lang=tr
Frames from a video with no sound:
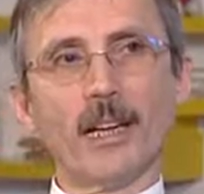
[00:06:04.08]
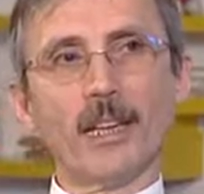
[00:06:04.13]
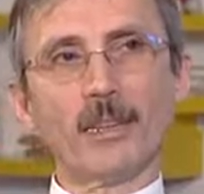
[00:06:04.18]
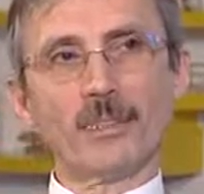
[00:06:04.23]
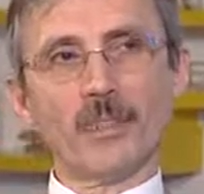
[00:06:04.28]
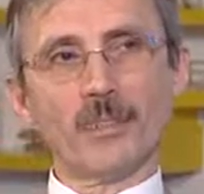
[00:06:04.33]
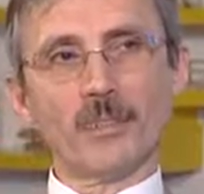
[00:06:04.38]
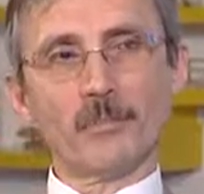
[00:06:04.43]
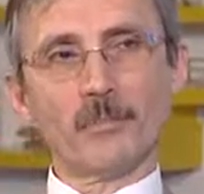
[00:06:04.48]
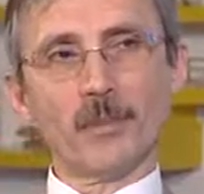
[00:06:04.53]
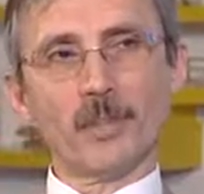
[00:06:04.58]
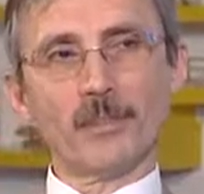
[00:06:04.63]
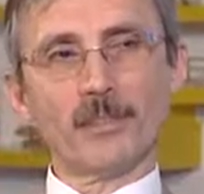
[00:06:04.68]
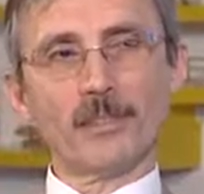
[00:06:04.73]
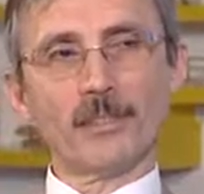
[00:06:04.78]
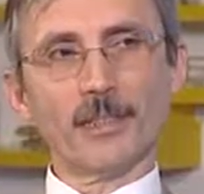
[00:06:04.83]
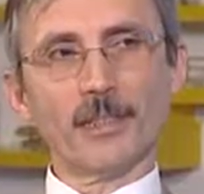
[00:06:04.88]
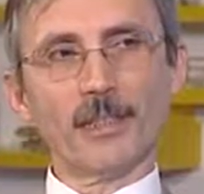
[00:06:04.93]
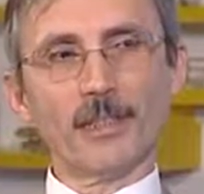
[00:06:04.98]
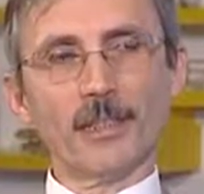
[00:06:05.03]

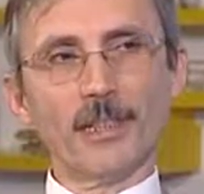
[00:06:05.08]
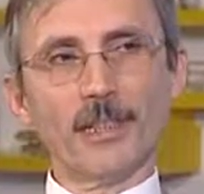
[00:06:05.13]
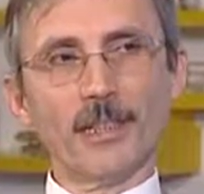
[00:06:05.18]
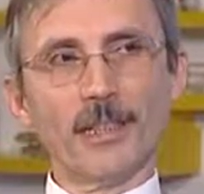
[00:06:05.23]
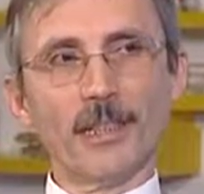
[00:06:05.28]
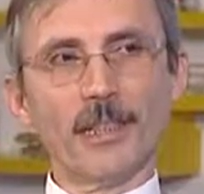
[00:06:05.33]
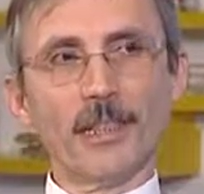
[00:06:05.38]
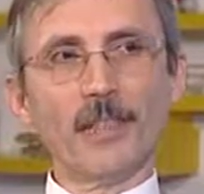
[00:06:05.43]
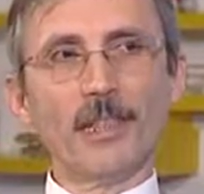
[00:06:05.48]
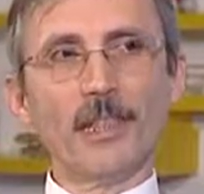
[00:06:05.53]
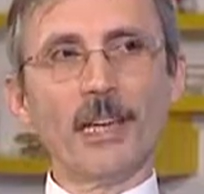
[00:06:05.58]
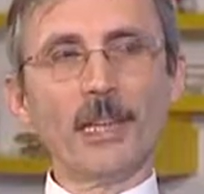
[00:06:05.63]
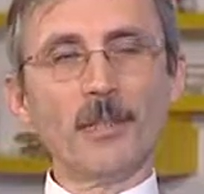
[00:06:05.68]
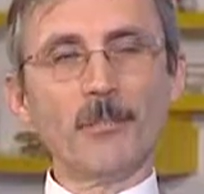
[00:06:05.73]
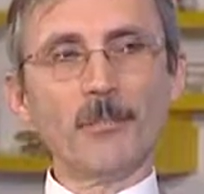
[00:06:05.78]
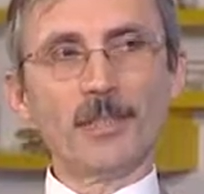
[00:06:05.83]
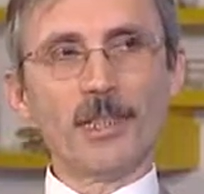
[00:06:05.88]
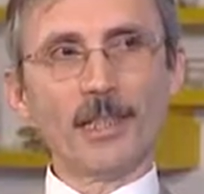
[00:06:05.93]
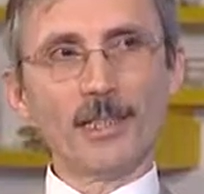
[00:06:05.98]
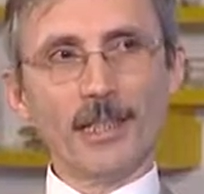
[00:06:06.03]
artırılmasında
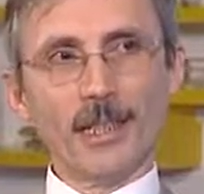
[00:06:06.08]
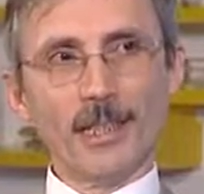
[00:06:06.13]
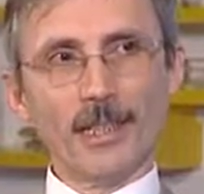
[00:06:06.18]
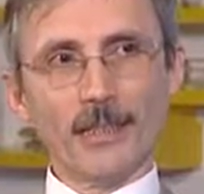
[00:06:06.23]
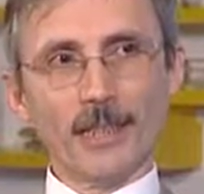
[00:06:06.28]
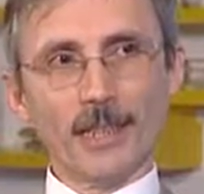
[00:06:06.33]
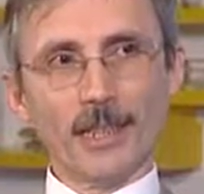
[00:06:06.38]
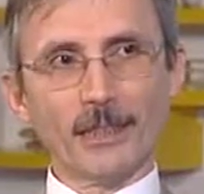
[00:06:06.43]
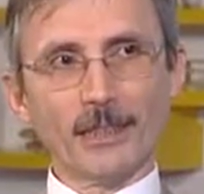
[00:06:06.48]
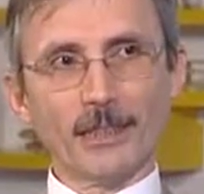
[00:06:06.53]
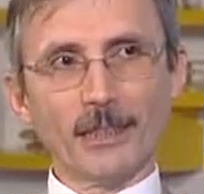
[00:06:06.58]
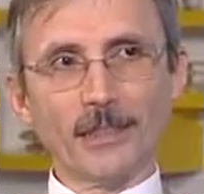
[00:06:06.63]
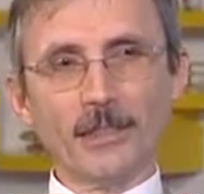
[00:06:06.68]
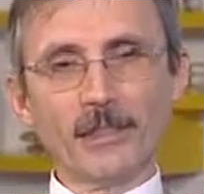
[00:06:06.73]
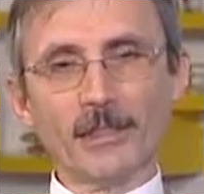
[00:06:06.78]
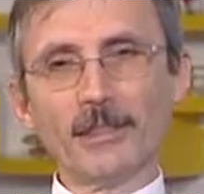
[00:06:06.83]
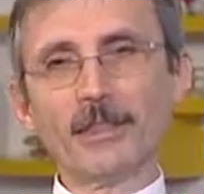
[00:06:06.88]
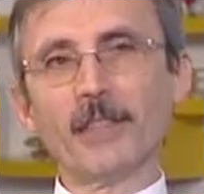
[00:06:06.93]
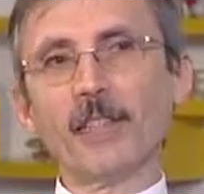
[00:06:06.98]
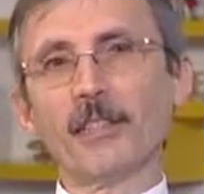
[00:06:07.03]
elimizden gelen
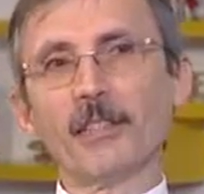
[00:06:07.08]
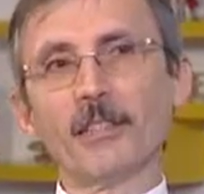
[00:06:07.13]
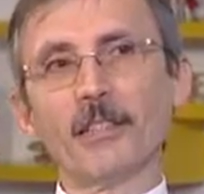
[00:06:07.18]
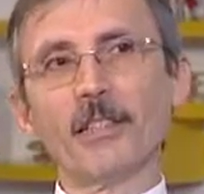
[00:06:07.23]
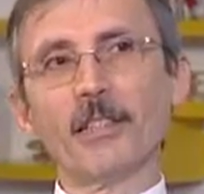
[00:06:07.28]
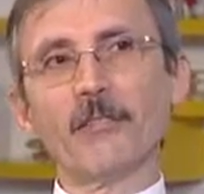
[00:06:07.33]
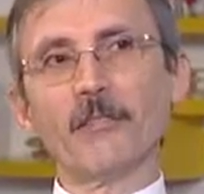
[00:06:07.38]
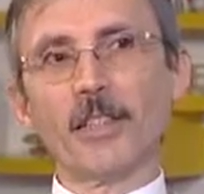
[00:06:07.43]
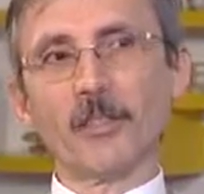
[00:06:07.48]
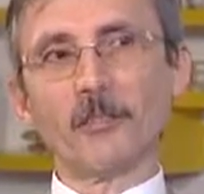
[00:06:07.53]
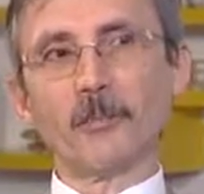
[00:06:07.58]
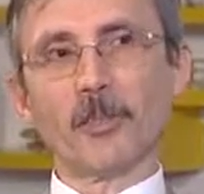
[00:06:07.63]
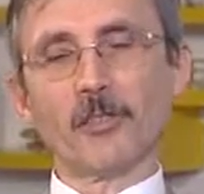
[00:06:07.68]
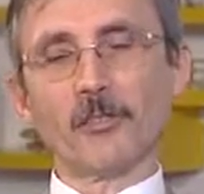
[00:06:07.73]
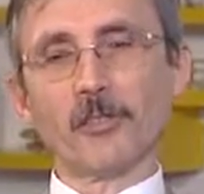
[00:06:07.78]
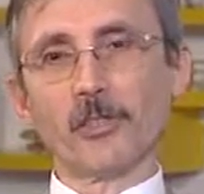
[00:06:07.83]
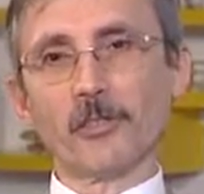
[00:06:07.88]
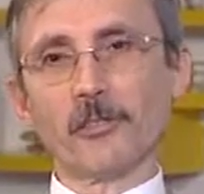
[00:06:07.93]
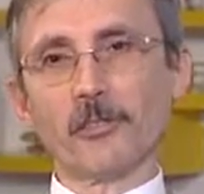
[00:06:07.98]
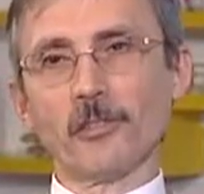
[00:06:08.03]
katkıyı, desteği vermeye
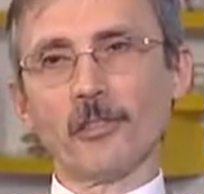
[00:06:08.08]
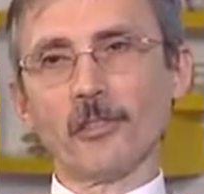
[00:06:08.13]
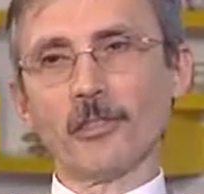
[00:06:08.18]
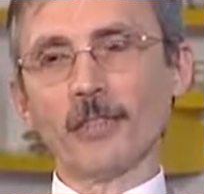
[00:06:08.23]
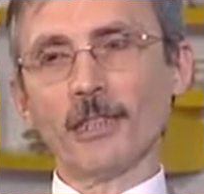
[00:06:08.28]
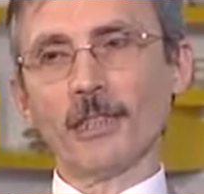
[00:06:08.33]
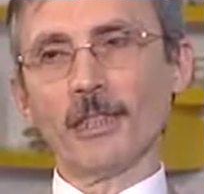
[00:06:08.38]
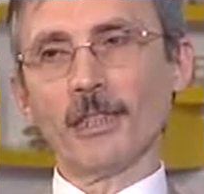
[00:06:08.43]
çalıştık.